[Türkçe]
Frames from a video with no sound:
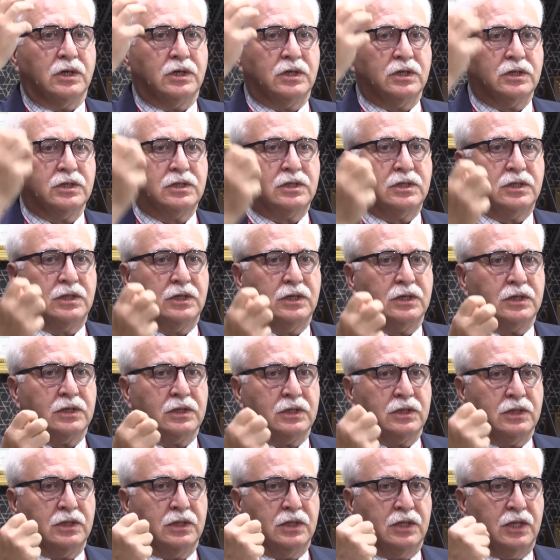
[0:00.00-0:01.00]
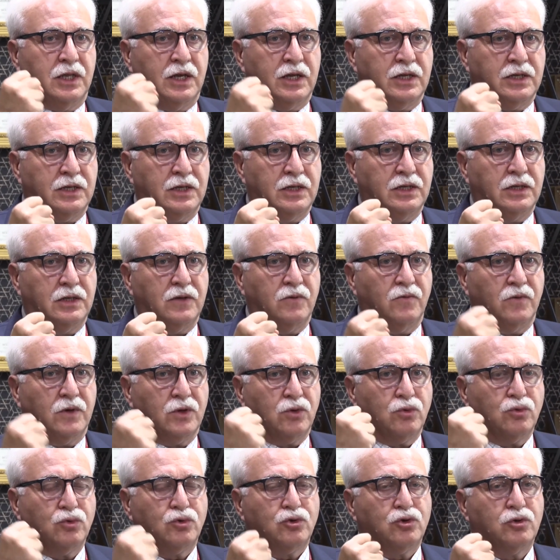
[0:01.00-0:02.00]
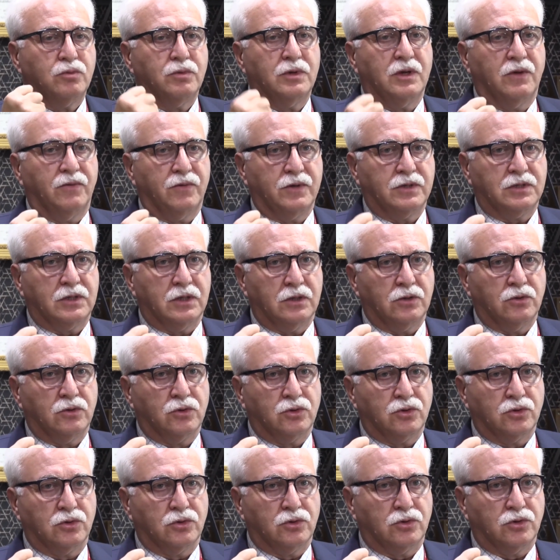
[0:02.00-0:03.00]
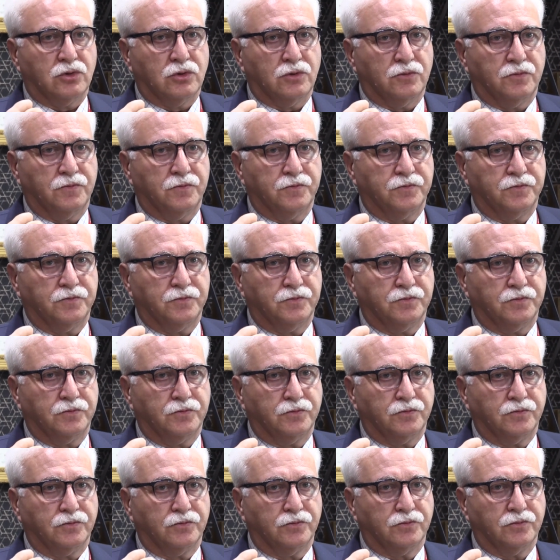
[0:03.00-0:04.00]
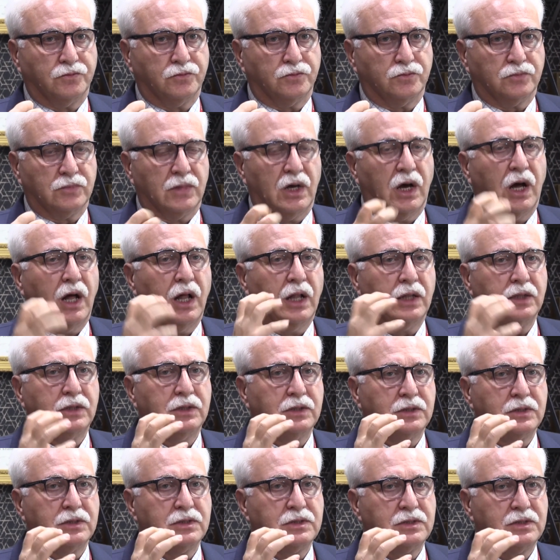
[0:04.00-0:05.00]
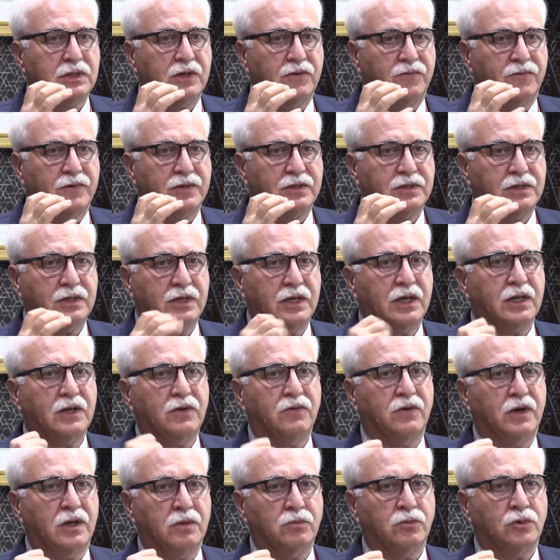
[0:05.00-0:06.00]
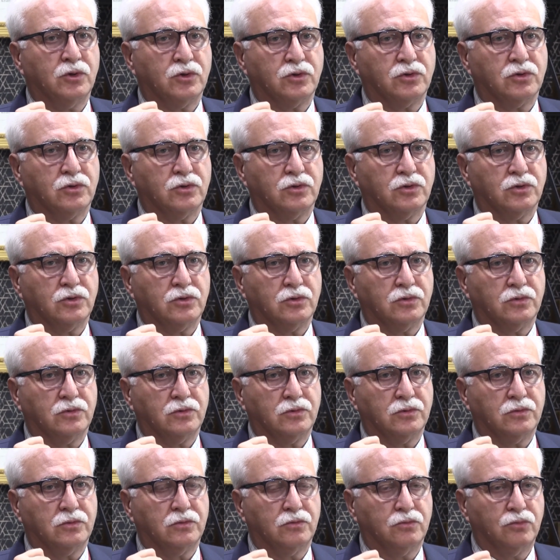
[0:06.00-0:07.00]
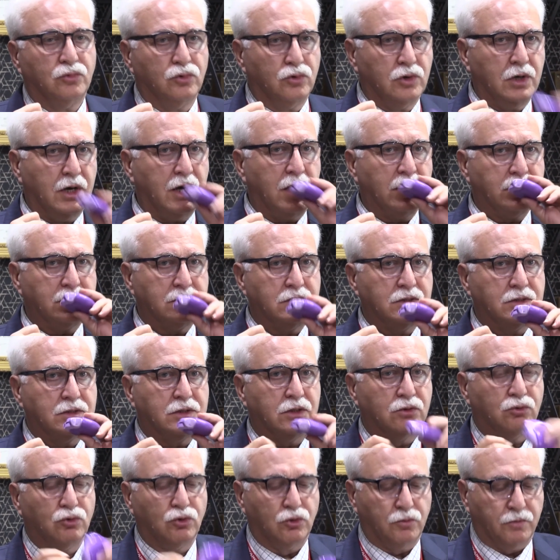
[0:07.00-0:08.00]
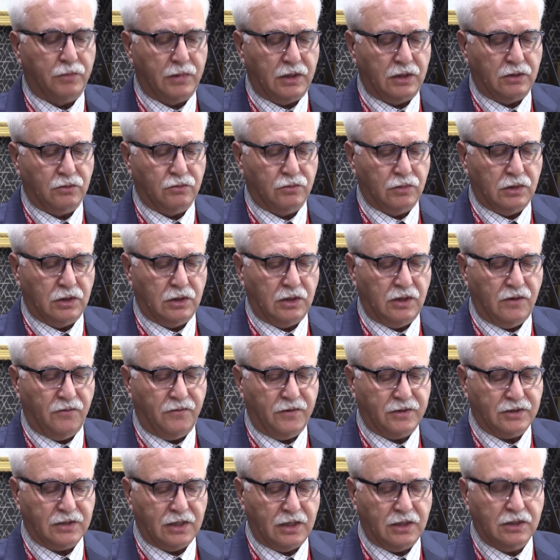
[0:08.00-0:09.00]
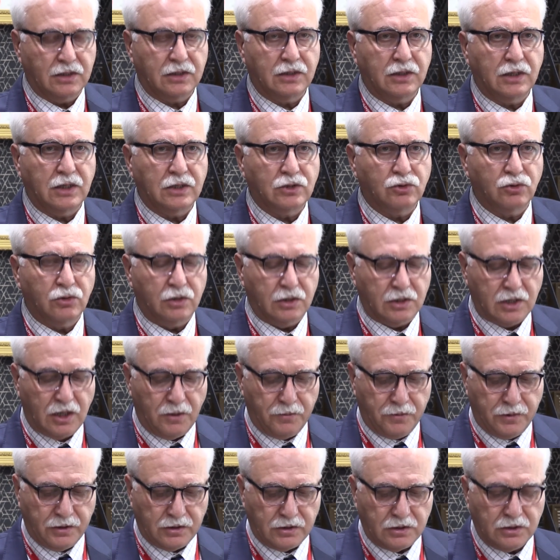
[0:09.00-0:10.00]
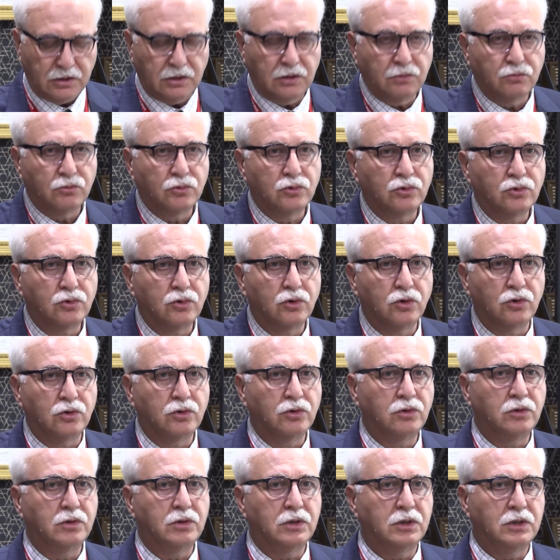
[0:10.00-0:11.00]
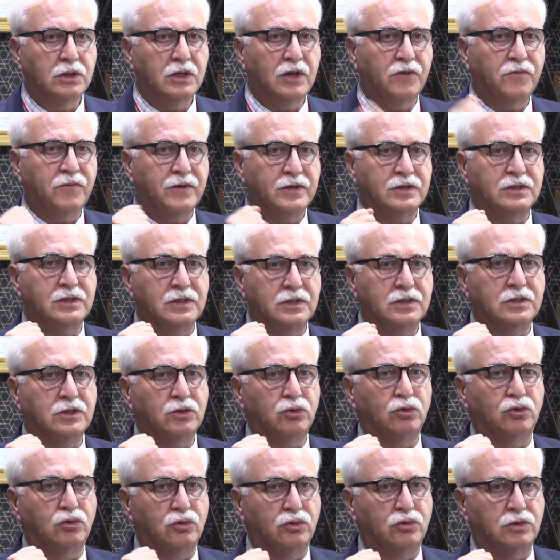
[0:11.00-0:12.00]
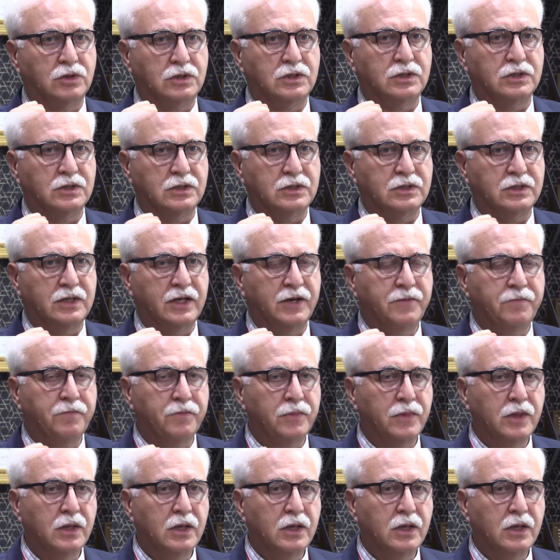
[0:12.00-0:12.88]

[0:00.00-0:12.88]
hızlı, derin ve güçlü bir nefes alıyorsunuz. Aldığınız nefesi geri vermiyorsunuz. Bunu ağzınızda tutmayın. Nefes aldıktan sonra kapatın, bunu koyun. Nefesinizi tutun içinizde.